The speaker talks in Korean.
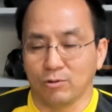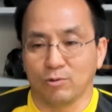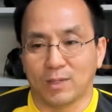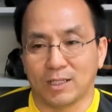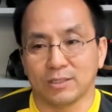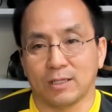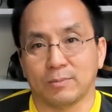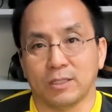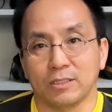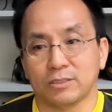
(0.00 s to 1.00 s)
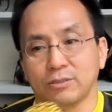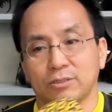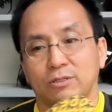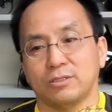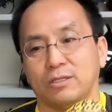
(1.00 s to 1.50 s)
봐서 아마 이
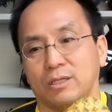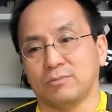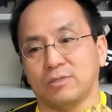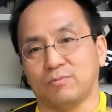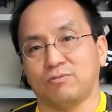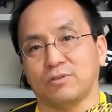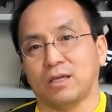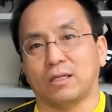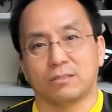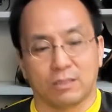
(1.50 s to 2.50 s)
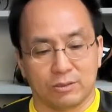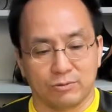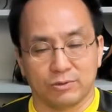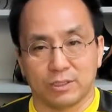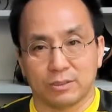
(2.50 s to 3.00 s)
스터드 형태 때문에 프로 다이렉트
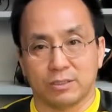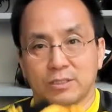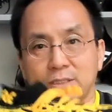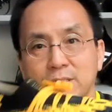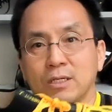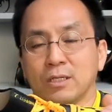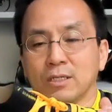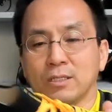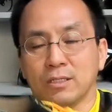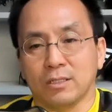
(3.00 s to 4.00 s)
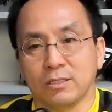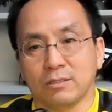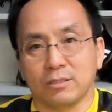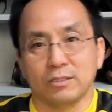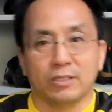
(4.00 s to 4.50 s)
같은 곳에서는 아,
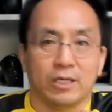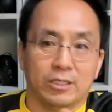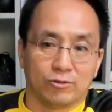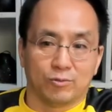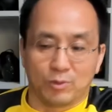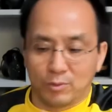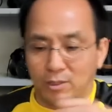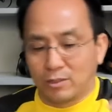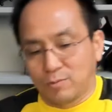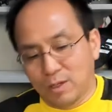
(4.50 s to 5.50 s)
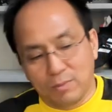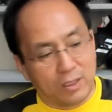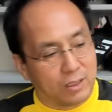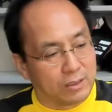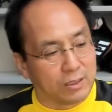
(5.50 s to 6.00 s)
이걸 이제 AG로 명명하라고
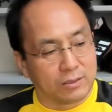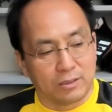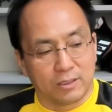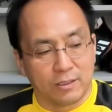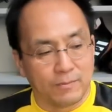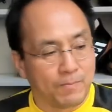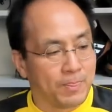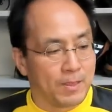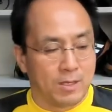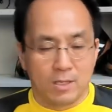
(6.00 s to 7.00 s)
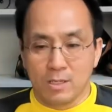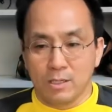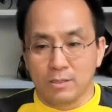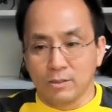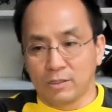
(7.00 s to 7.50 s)
판매를 하는 것 같은데
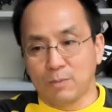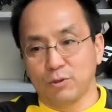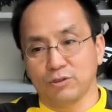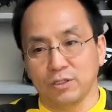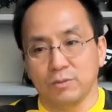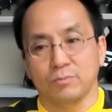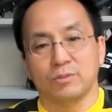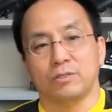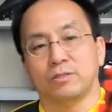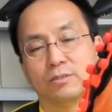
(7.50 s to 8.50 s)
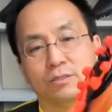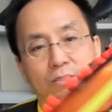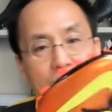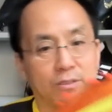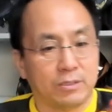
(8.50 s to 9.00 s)
네, 대표적인 뭐
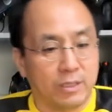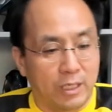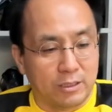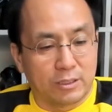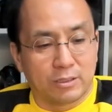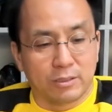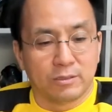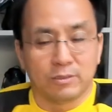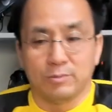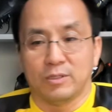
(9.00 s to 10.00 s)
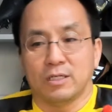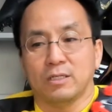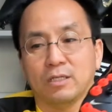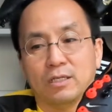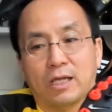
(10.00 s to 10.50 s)
그 에이지
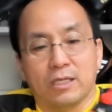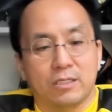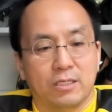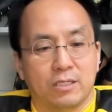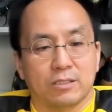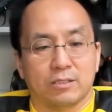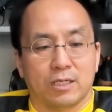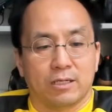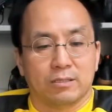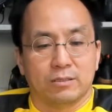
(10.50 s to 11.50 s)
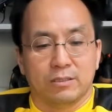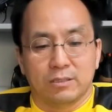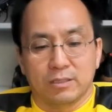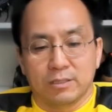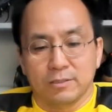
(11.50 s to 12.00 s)
스터드입니다. 이게 나이키에서 나왔던
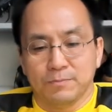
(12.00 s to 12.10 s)
이제